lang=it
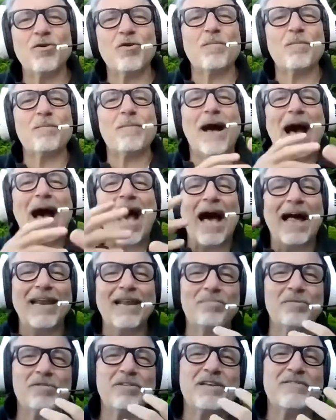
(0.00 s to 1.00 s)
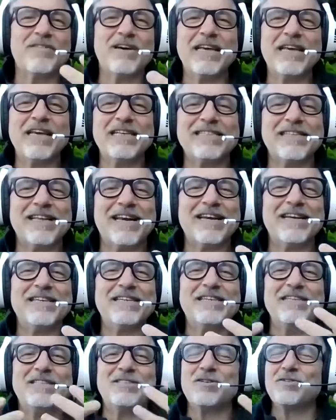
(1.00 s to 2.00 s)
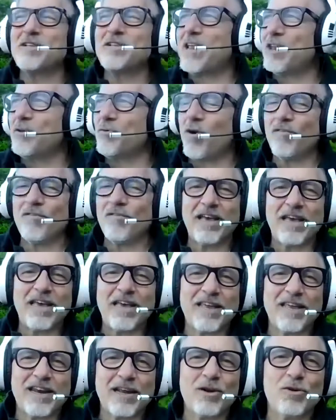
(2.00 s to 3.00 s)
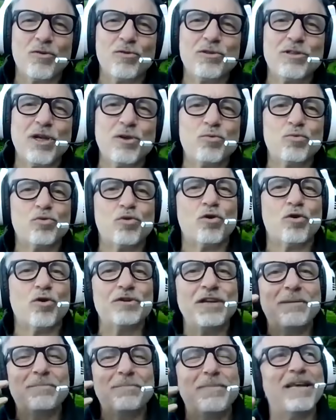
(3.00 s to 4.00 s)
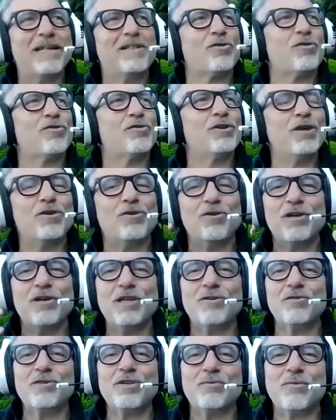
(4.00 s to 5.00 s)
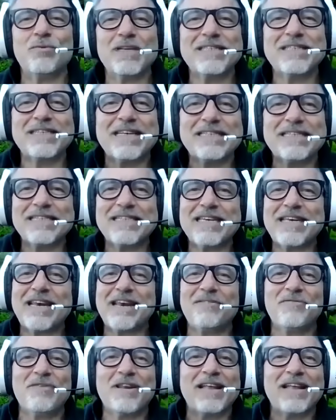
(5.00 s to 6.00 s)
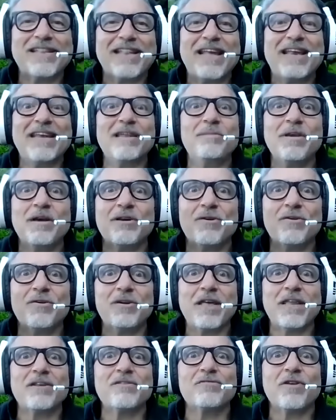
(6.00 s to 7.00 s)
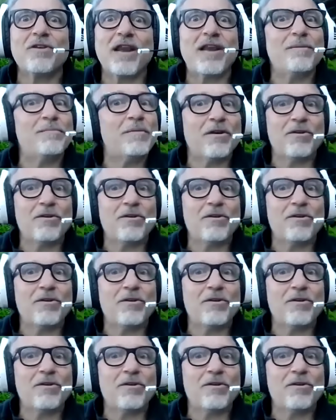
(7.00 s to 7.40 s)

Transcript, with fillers: normale, poteva essere l'inizio della nuova era, il contenuto con il metro Nicolino di questa sera, fratelli bianconeri, sorelle